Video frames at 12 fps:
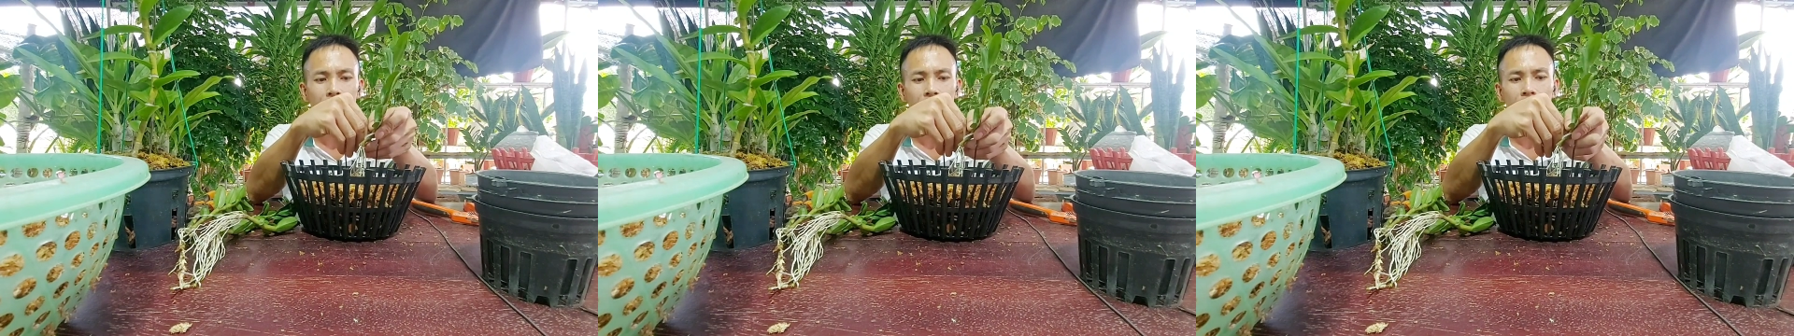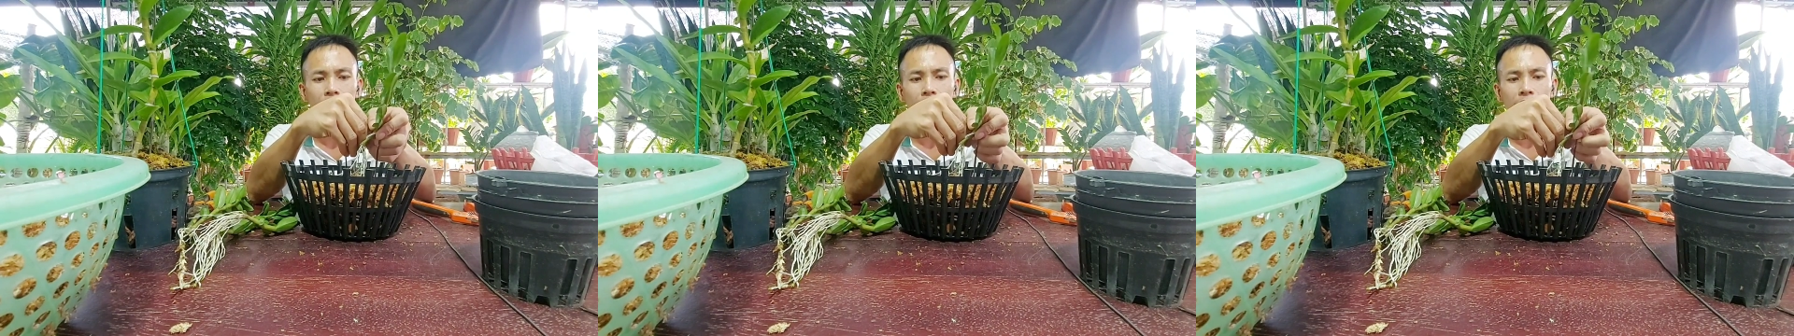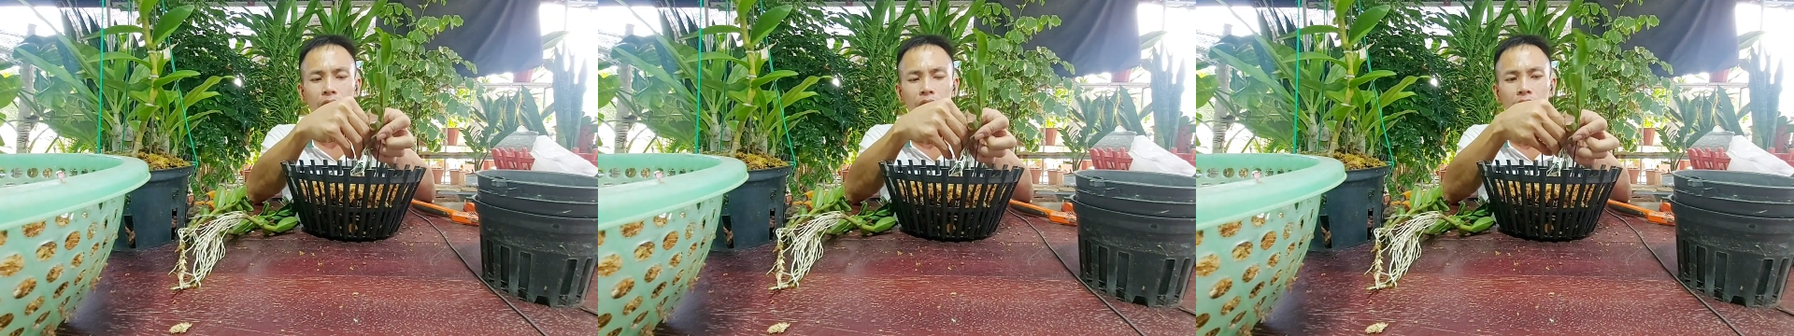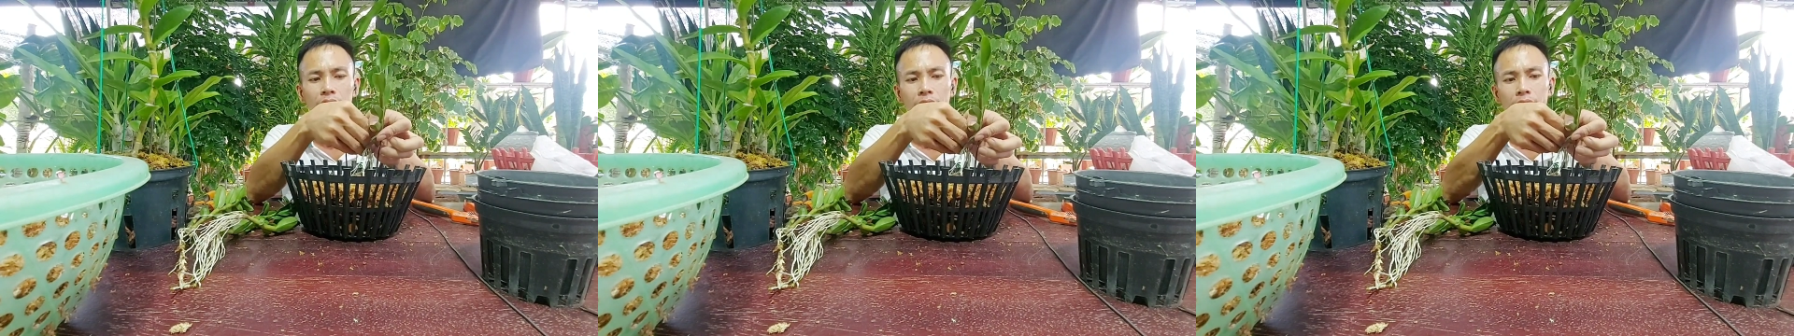người ta hướng
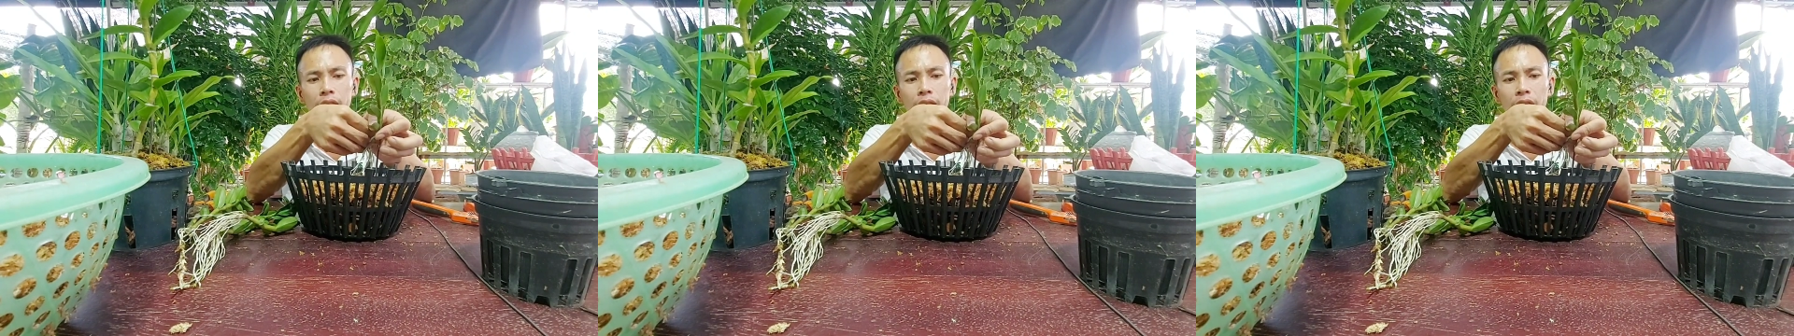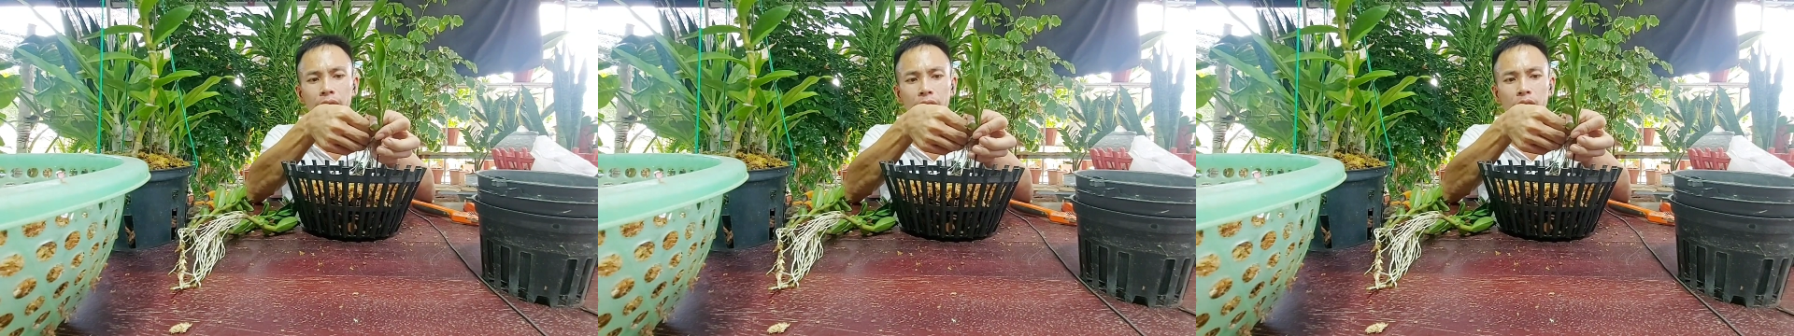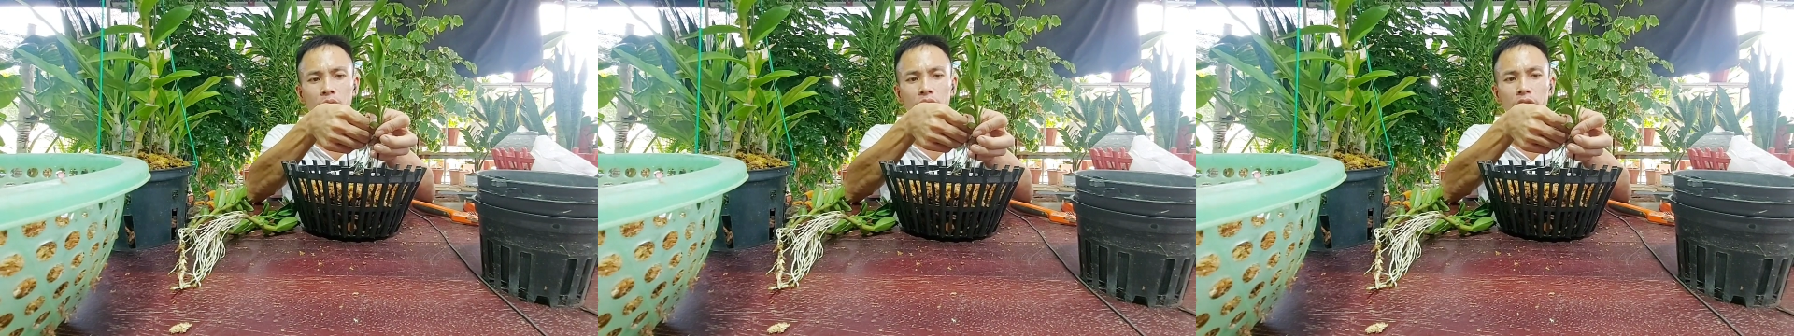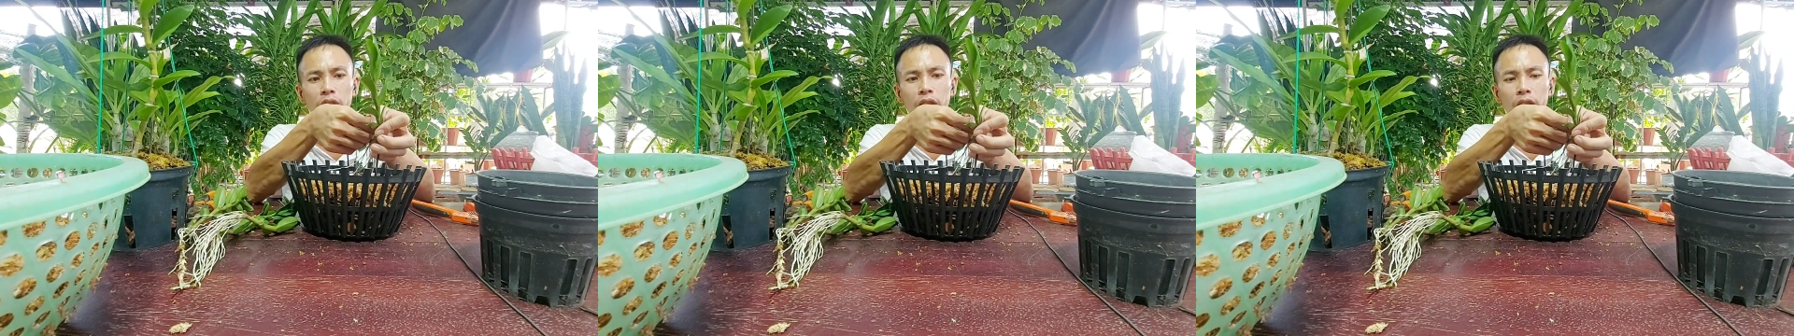dẫn dây thít là phải dùng
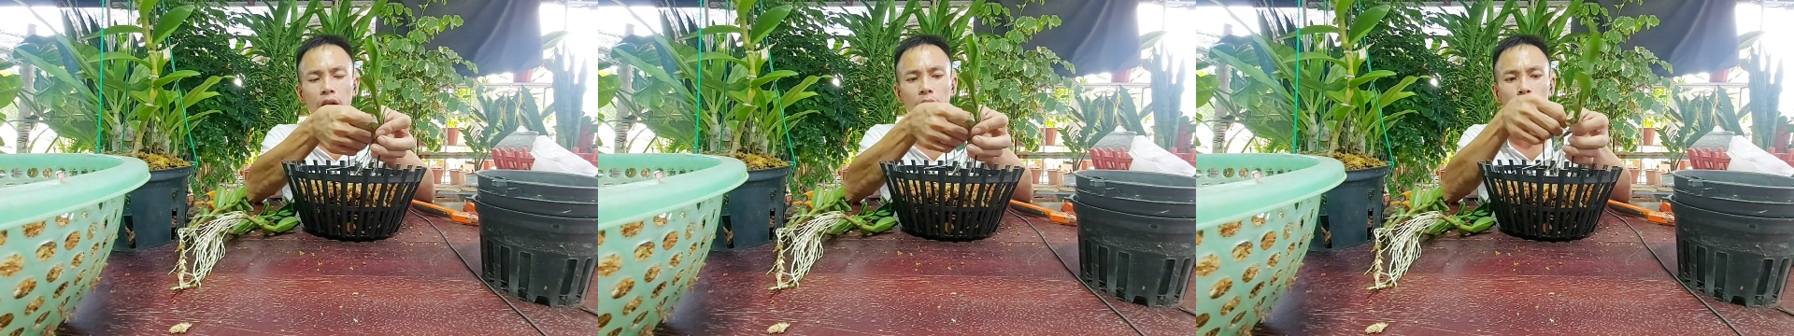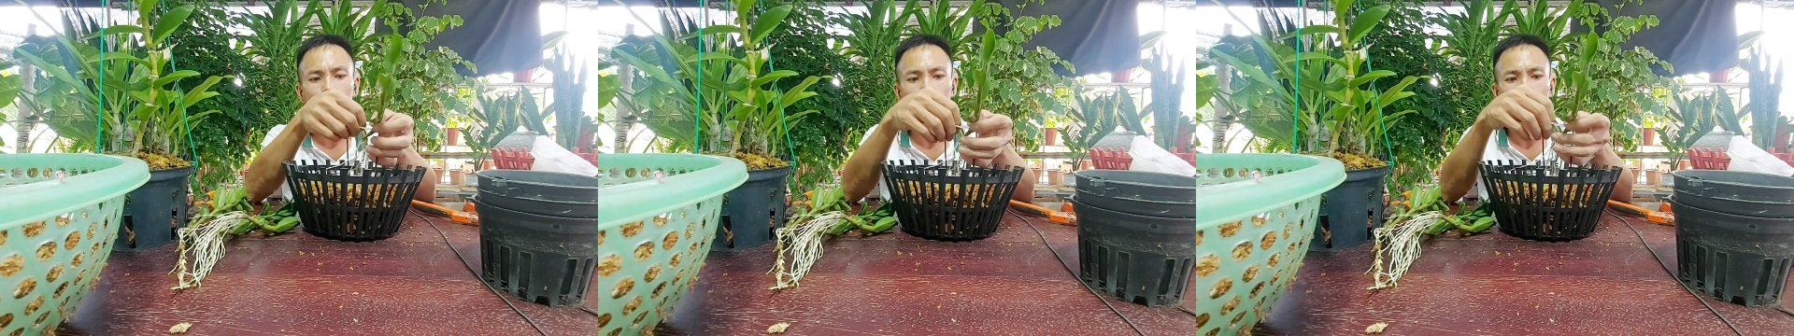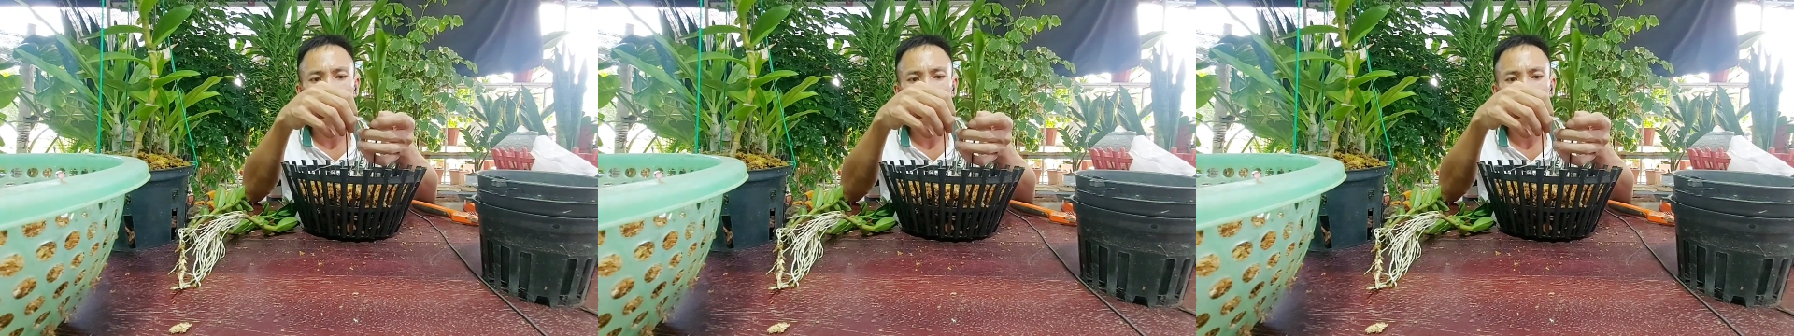dây thít đâu.